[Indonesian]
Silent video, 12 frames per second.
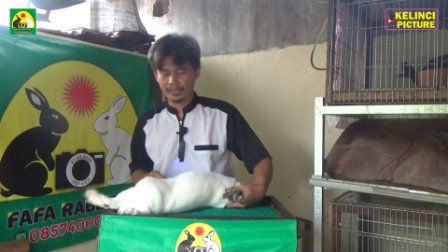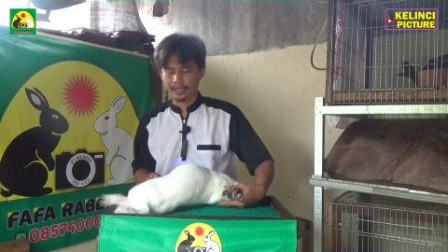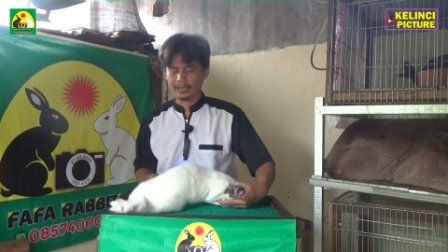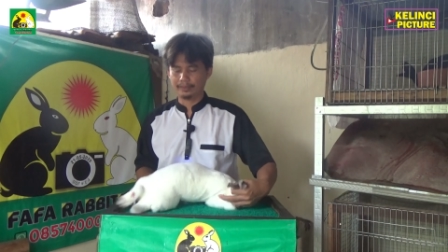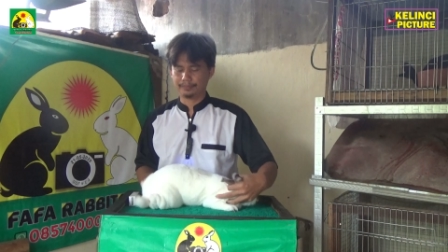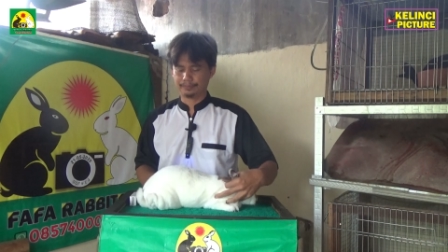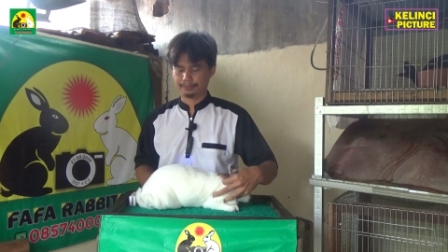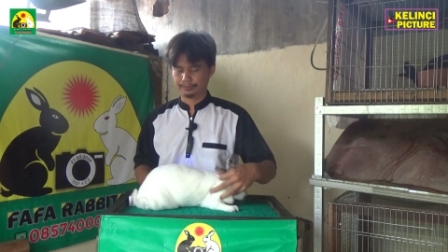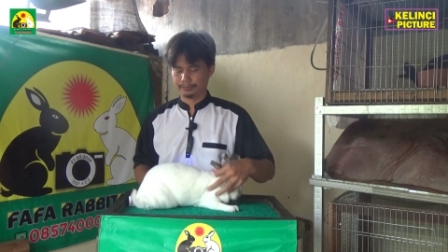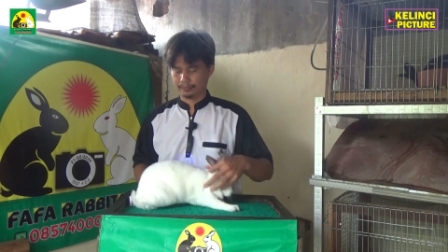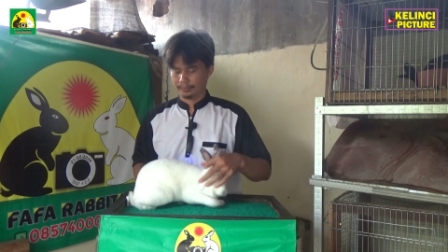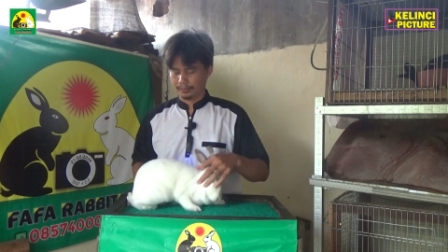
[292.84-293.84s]
ini ya
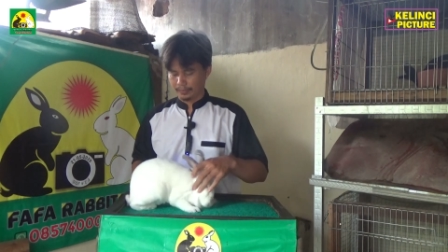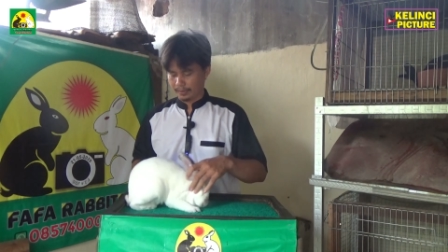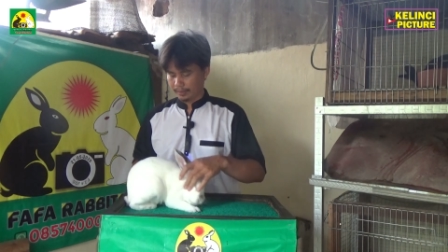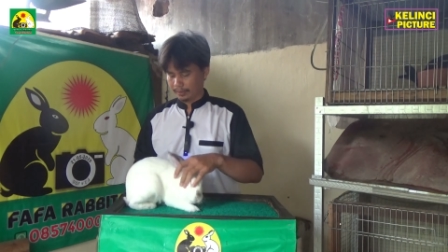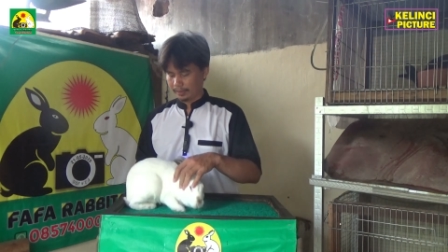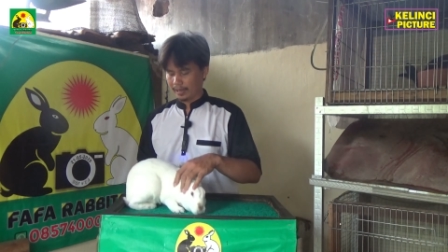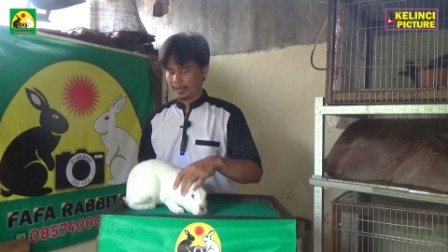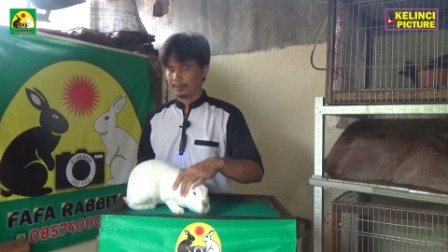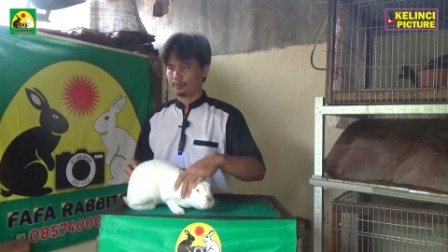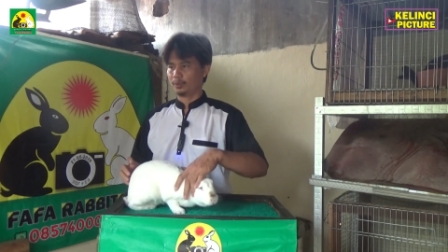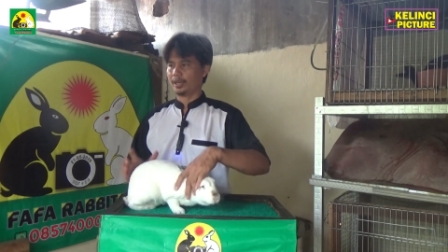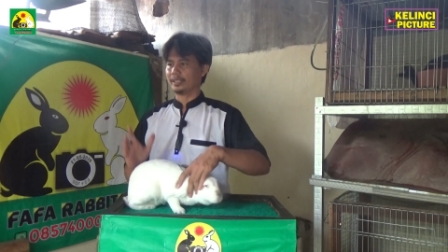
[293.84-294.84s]

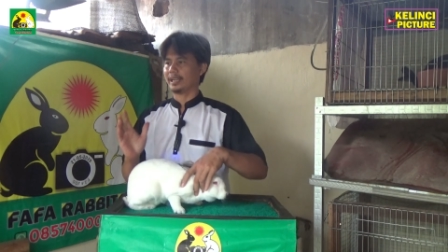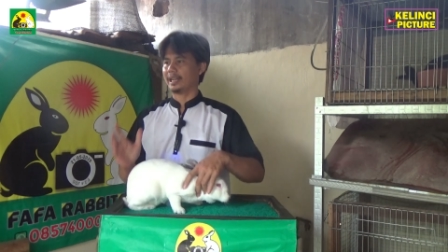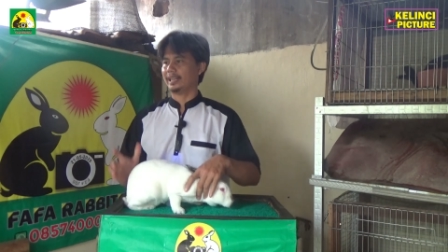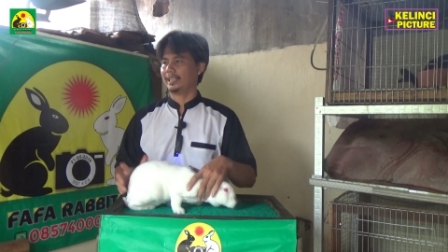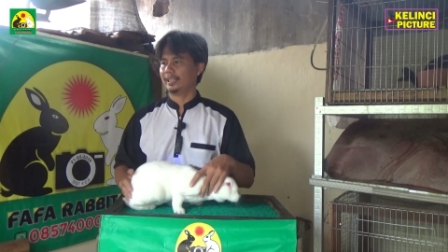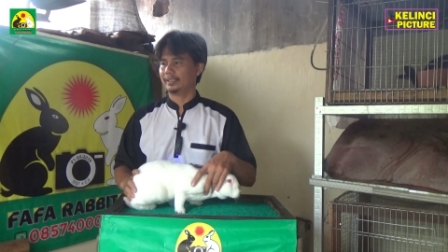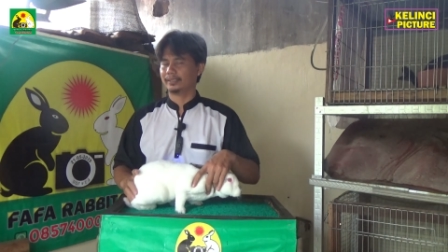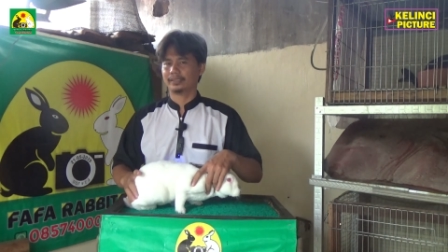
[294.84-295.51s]
sangat mudah sekali